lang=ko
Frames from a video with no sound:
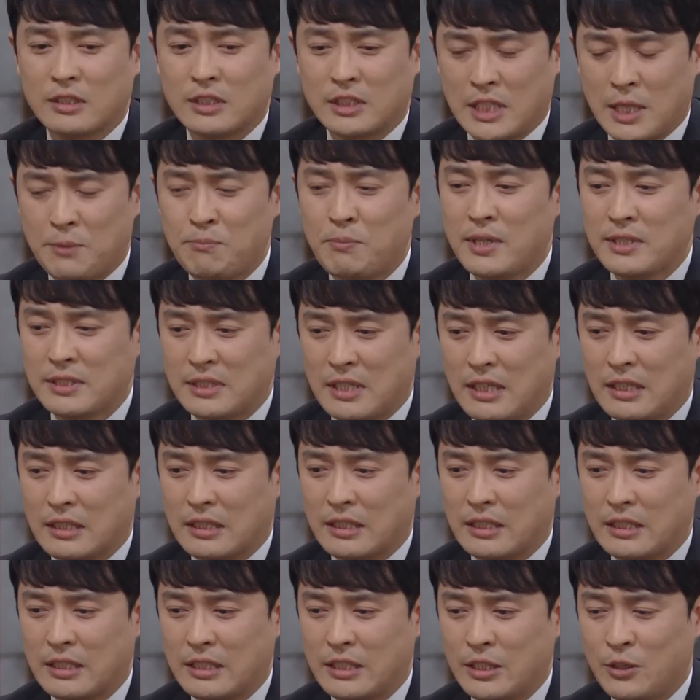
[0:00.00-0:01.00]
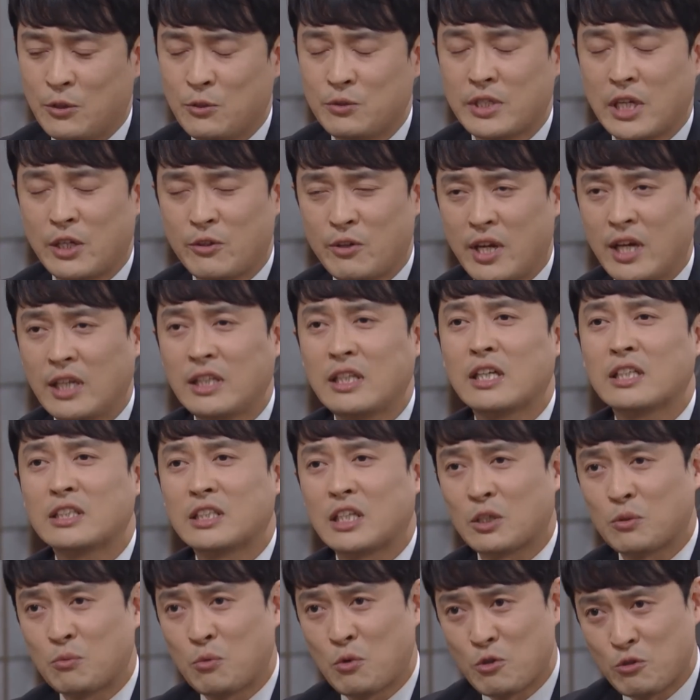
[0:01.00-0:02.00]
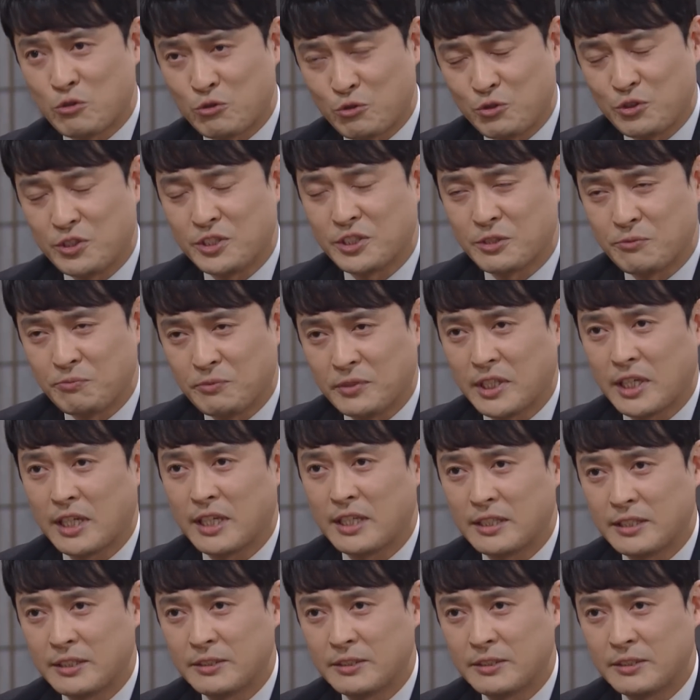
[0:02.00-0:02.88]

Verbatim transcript: 그 재판상 이혼 사유에 해당한다고 볼 수도 있습니다.